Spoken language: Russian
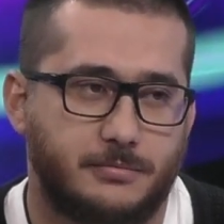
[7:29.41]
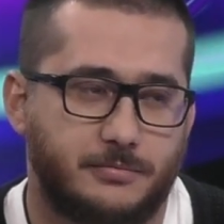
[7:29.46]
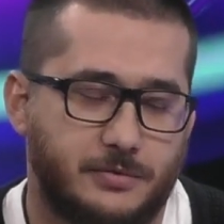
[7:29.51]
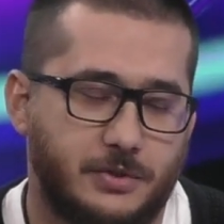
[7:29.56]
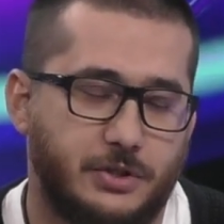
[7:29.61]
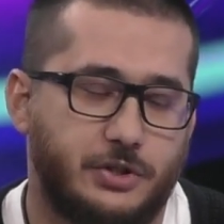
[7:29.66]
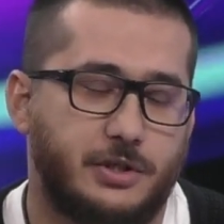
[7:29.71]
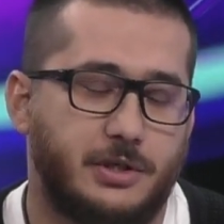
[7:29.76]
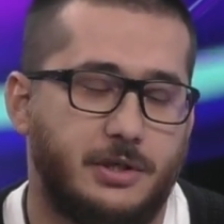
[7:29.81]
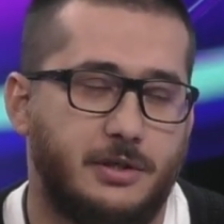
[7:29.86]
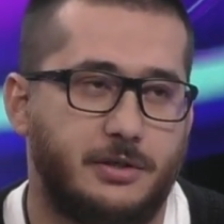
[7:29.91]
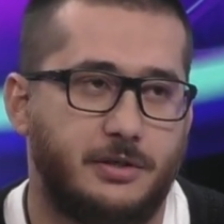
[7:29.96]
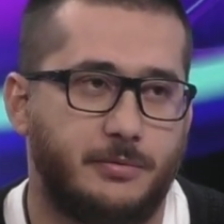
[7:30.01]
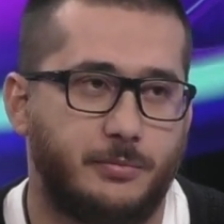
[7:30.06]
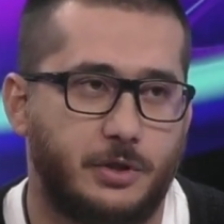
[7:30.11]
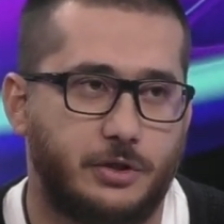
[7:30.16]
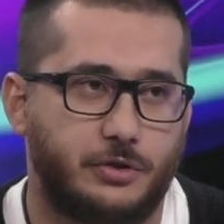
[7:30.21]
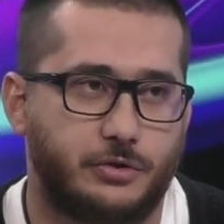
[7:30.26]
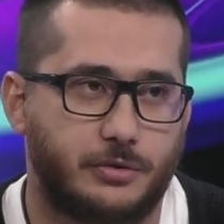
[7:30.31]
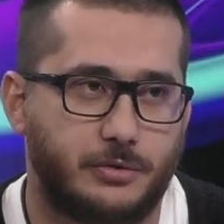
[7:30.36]
Вначале
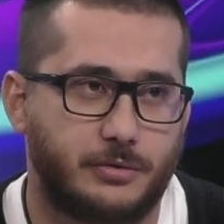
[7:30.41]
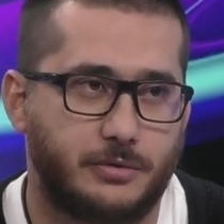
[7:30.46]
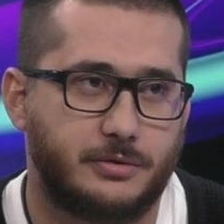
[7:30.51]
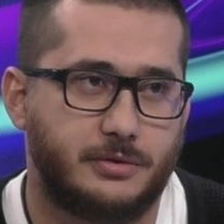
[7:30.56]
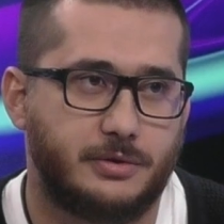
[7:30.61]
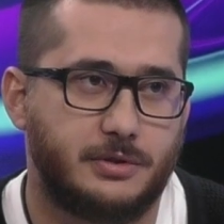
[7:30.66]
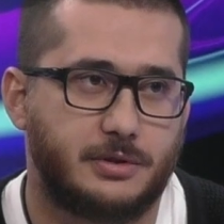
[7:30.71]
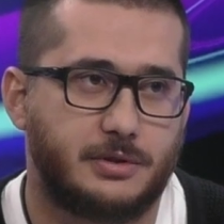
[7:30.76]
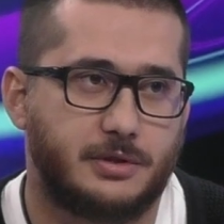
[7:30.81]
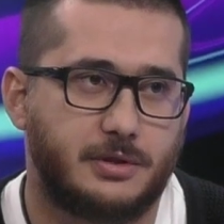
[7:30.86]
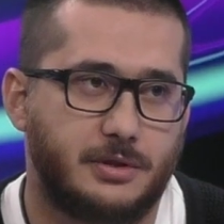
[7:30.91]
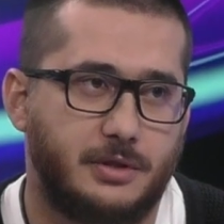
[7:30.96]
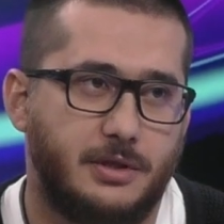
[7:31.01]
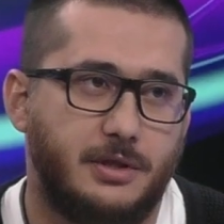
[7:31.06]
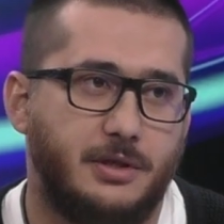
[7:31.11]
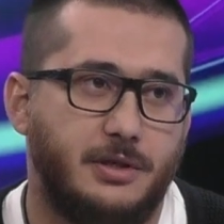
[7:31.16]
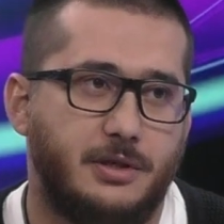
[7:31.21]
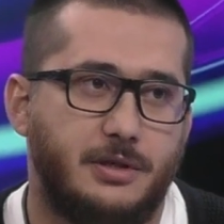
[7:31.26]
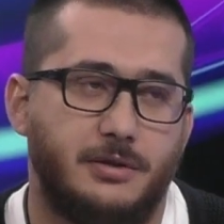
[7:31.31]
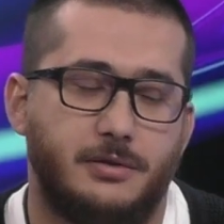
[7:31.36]
небольшой отдых
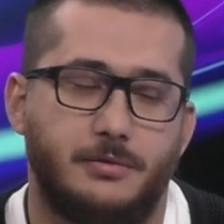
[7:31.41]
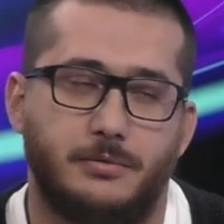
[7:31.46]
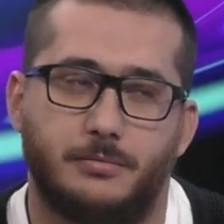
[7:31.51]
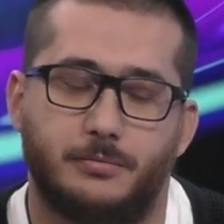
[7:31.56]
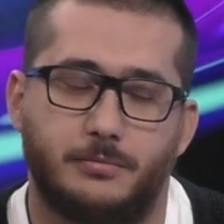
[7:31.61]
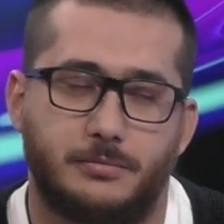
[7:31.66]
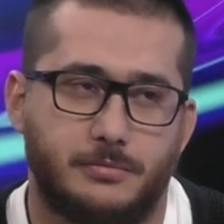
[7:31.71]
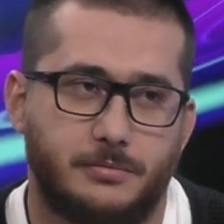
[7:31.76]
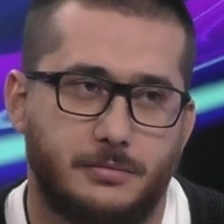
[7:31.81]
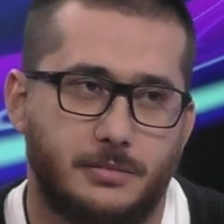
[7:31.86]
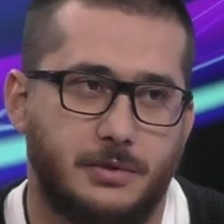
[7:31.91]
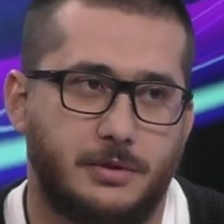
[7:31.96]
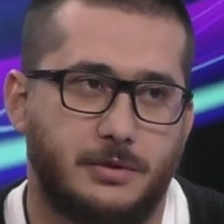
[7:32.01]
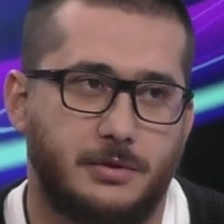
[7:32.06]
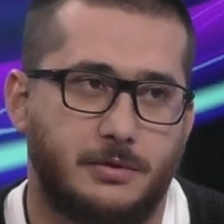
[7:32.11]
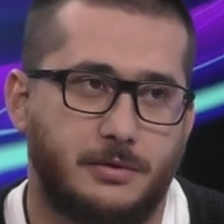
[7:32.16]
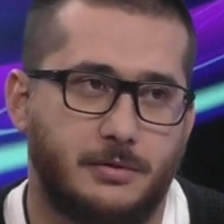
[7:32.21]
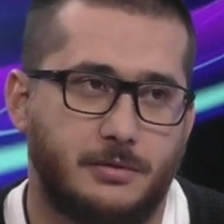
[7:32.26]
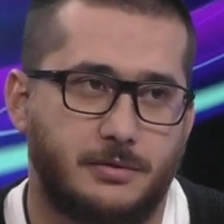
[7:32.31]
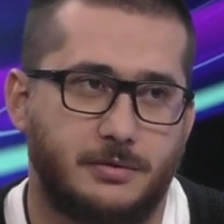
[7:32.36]
и
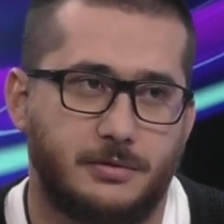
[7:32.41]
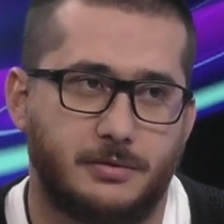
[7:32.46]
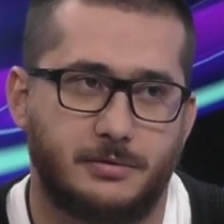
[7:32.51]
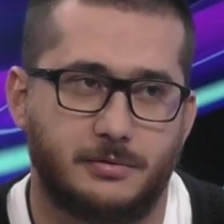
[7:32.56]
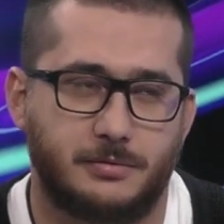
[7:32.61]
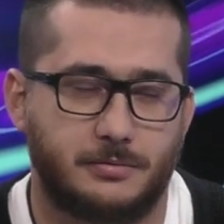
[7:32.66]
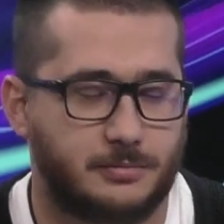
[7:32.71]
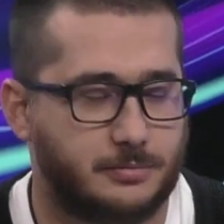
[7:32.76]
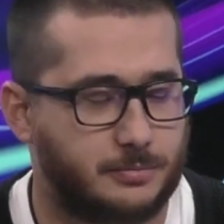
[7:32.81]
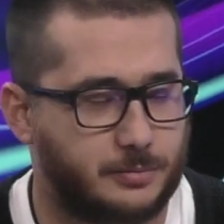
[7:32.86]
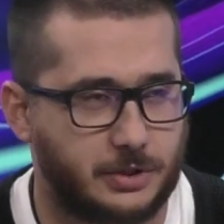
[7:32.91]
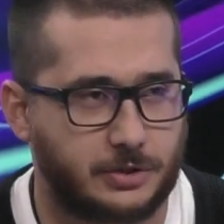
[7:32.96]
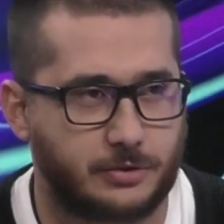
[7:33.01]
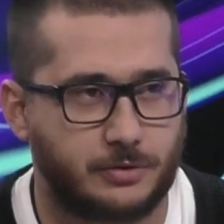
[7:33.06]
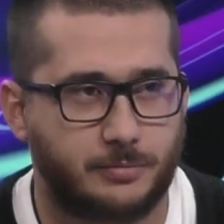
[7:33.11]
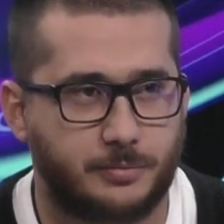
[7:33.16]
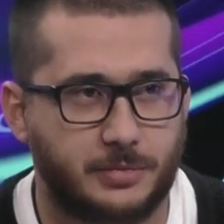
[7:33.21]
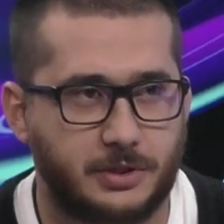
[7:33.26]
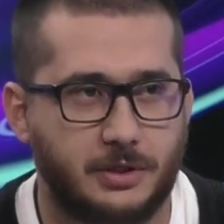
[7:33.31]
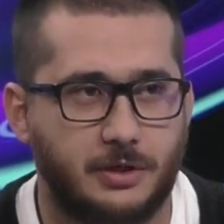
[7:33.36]
а,
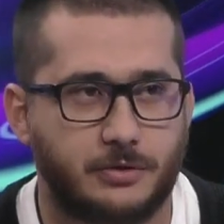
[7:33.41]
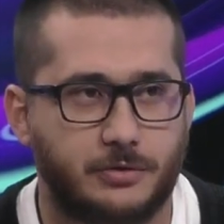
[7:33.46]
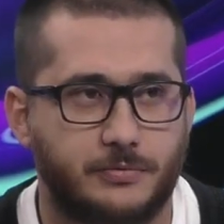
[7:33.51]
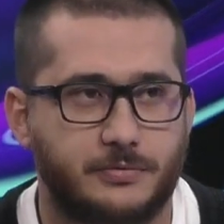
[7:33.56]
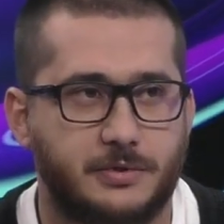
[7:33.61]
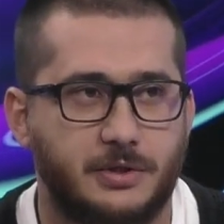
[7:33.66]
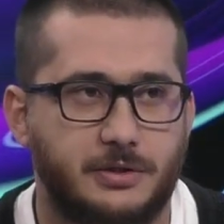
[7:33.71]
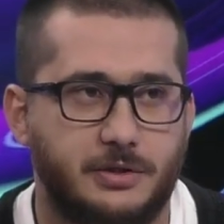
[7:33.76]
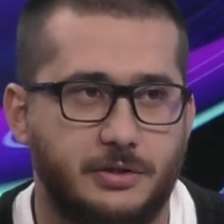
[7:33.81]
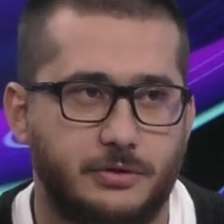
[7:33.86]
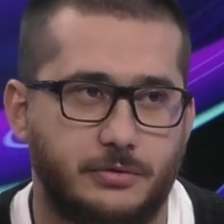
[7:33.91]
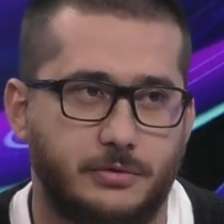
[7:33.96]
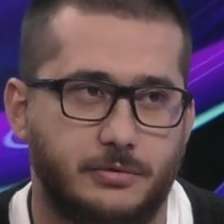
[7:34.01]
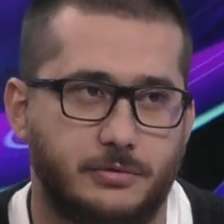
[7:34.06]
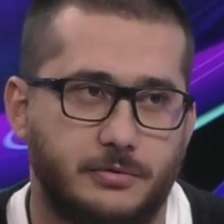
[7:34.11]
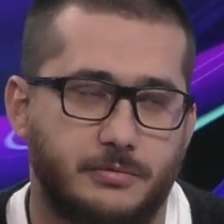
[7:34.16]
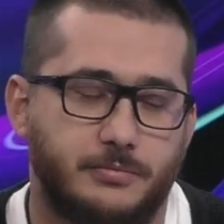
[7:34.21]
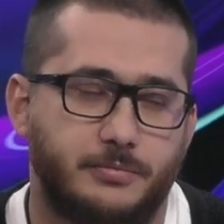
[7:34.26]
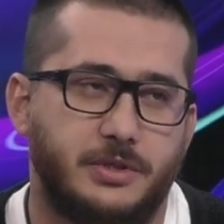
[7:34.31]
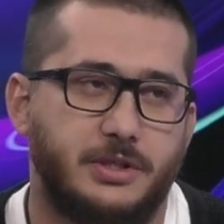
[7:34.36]
потом подготовка к
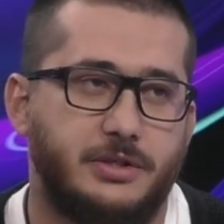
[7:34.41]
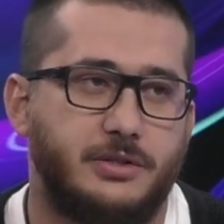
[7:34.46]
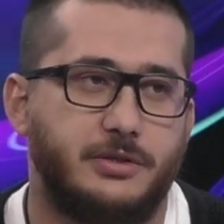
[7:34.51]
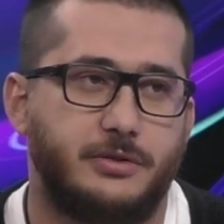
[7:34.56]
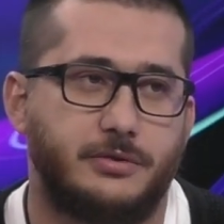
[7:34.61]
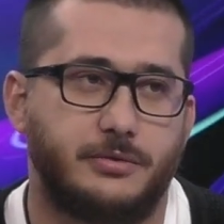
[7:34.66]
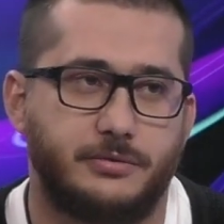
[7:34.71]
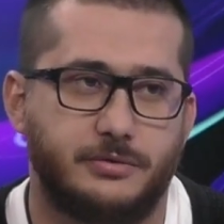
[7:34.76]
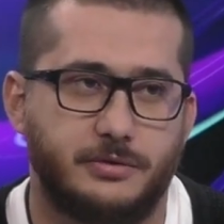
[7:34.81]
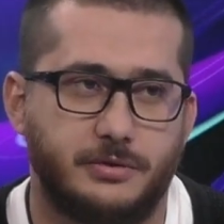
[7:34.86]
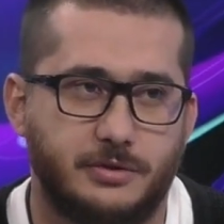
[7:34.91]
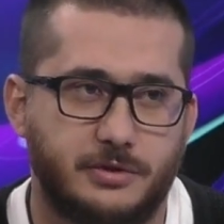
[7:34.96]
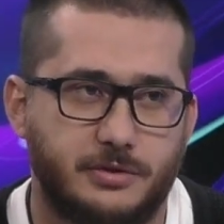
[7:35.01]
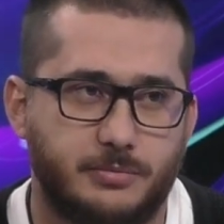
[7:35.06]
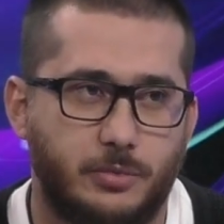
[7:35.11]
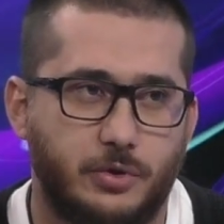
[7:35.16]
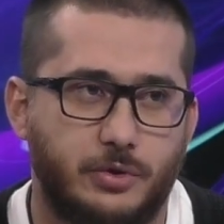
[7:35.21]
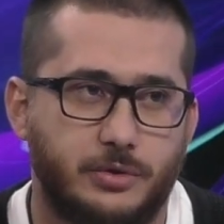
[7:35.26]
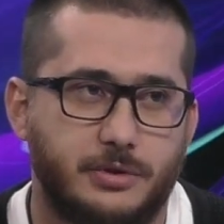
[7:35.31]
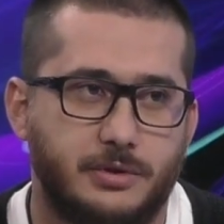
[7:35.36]
сезону. Предсезонные
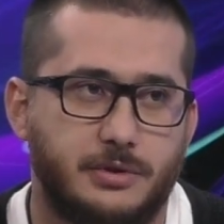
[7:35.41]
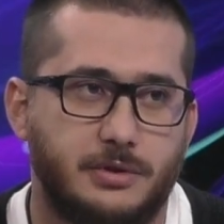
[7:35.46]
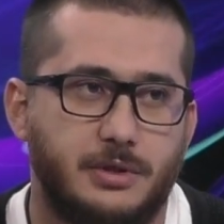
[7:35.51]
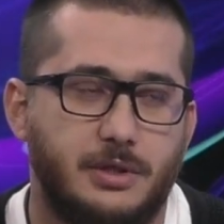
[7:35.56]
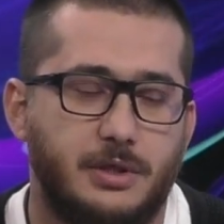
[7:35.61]
сборы,